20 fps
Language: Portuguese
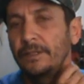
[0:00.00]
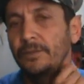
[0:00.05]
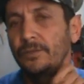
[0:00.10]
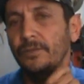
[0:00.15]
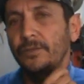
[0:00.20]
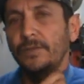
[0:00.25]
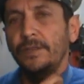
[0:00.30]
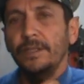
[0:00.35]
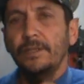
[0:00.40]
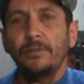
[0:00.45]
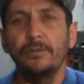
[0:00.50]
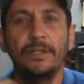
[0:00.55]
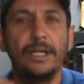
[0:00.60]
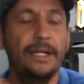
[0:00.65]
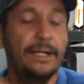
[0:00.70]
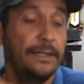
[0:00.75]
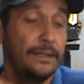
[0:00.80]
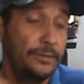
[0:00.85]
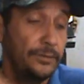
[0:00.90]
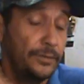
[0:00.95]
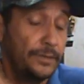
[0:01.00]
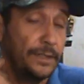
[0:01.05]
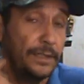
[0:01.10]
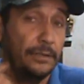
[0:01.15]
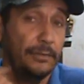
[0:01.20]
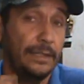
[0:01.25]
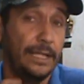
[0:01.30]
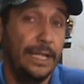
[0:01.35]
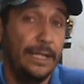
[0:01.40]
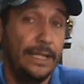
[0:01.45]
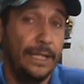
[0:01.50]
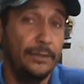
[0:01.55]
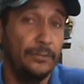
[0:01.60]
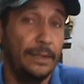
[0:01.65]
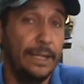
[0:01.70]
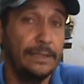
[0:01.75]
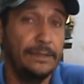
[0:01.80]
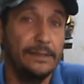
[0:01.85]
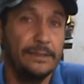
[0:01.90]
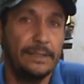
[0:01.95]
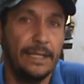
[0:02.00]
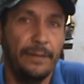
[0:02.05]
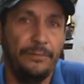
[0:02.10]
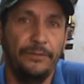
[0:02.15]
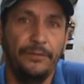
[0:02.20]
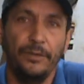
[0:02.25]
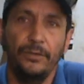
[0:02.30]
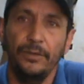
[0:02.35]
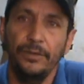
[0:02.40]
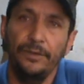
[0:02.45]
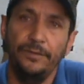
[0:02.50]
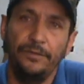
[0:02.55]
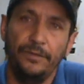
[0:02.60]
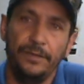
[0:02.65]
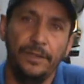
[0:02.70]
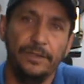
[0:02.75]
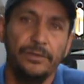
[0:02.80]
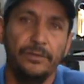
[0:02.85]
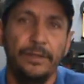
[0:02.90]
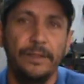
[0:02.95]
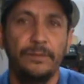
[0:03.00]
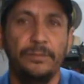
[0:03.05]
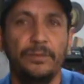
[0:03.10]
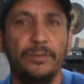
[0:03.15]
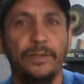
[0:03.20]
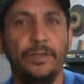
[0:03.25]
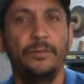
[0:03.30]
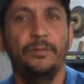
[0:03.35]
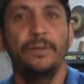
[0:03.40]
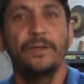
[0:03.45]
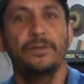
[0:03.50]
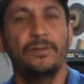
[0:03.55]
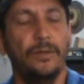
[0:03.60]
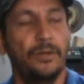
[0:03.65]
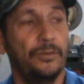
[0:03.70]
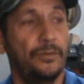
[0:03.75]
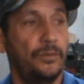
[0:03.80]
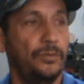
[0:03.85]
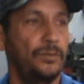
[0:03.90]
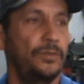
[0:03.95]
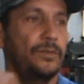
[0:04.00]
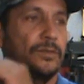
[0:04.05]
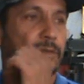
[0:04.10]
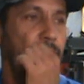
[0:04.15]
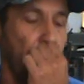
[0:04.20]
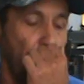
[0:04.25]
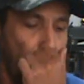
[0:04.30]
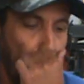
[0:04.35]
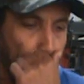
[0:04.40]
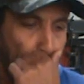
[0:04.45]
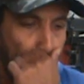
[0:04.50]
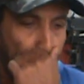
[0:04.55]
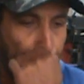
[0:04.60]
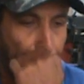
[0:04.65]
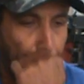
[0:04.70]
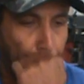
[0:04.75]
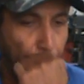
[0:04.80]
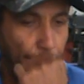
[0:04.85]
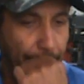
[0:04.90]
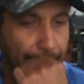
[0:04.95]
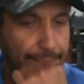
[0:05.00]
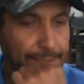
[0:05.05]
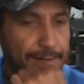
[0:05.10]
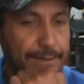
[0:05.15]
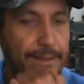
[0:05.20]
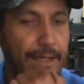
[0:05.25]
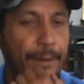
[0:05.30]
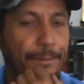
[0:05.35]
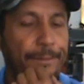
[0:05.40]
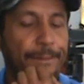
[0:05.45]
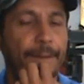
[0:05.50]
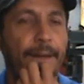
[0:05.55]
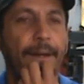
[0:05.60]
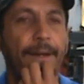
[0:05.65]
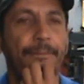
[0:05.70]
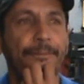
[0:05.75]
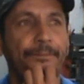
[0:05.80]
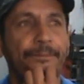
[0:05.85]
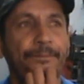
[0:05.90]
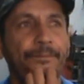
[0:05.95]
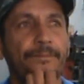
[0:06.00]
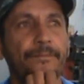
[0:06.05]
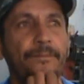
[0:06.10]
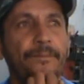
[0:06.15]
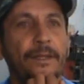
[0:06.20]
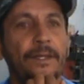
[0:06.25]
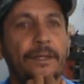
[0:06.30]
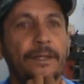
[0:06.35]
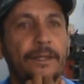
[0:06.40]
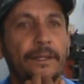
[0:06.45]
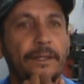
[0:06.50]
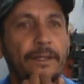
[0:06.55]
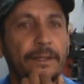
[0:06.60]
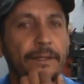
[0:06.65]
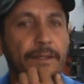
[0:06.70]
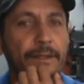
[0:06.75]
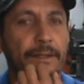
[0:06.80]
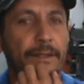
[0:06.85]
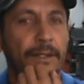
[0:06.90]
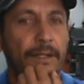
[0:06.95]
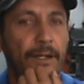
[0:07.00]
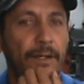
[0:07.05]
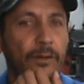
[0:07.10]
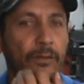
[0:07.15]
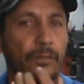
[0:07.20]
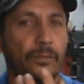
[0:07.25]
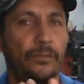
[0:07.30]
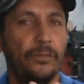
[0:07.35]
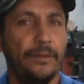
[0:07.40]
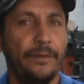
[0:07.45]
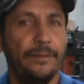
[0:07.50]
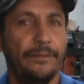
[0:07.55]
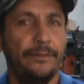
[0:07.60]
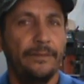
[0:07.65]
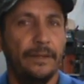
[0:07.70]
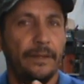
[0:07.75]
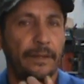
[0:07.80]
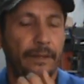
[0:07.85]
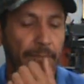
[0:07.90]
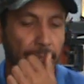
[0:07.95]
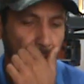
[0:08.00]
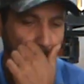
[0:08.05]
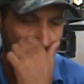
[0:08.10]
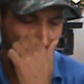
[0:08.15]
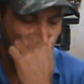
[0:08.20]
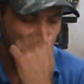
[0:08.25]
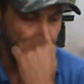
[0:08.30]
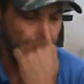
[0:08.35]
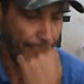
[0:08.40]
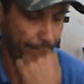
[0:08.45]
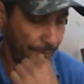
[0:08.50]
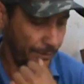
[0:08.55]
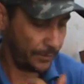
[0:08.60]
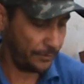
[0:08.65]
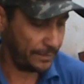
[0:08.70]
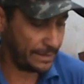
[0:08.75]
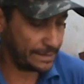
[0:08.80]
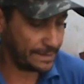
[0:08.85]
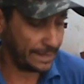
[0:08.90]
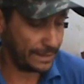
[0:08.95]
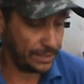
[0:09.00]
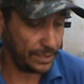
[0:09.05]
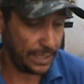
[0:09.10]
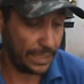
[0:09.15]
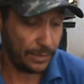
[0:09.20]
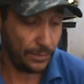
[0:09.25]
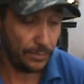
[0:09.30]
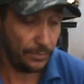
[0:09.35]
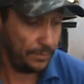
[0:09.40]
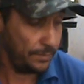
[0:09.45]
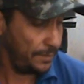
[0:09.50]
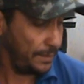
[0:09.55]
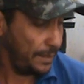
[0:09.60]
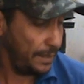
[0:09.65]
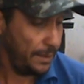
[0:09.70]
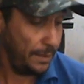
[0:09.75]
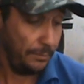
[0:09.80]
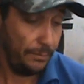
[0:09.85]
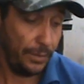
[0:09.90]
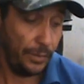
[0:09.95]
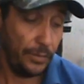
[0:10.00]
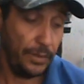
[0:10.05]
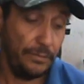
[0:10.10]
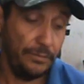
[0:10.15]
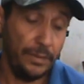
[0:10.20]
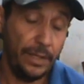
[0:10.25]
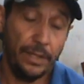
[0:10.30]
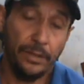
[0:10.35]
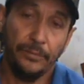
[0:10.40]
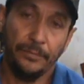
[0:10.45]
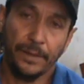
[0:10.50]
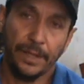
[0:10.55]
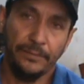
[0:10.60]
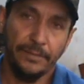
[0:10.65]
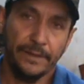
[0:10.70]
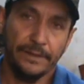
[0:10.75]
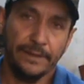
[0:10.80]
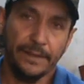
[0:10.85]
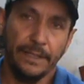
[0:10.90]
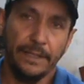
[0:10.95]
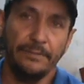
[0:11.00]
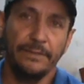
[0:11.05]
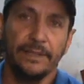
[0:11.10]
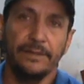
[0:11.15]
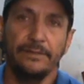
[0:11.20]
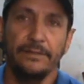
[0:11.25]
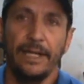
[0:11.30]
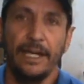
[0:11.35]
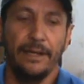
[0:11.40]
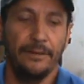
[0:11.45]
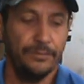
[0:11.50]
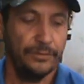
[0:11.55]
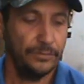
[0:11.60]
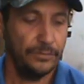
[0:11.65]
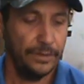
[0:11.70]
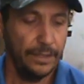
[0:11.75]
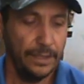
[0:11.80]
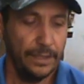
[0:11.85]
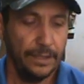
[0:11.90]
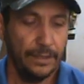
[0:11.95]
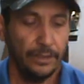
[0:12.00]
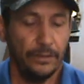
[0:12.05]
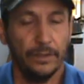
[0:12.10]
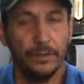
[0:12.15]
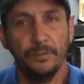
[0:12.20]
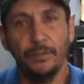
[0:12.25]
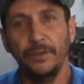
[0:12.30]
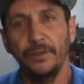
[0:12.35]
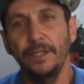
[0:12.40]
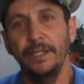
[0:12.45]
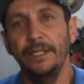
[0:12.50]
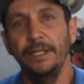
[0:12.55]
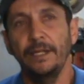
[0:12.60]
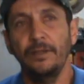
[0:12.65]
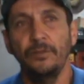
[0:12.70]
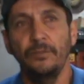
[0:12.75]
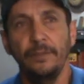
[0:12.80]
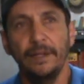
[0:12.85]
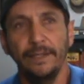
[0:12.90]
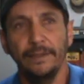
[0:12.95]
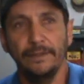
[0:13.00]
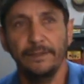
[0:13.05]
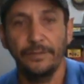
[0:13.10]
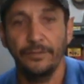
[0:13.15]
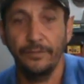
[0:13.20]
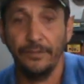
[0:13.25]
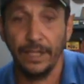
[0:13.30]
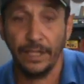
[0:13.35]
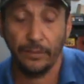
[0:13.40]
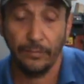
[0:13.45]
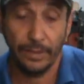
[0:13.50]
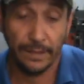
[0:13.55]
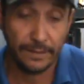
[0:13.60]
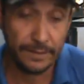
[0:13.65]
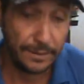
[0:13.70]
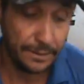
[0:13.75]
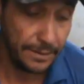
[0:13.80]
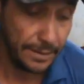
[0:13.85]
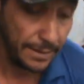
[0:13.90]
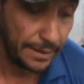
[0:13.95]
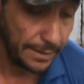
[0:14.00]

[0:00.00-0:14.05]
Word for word: do, celular, do celular lá no WhatsApp, ficou difícil responder o pessoal todos no WhatsApp lá. Então é, é melhor conversar direto pelo e-mail, para mim seria mais viável, eu responderia com mais frequência,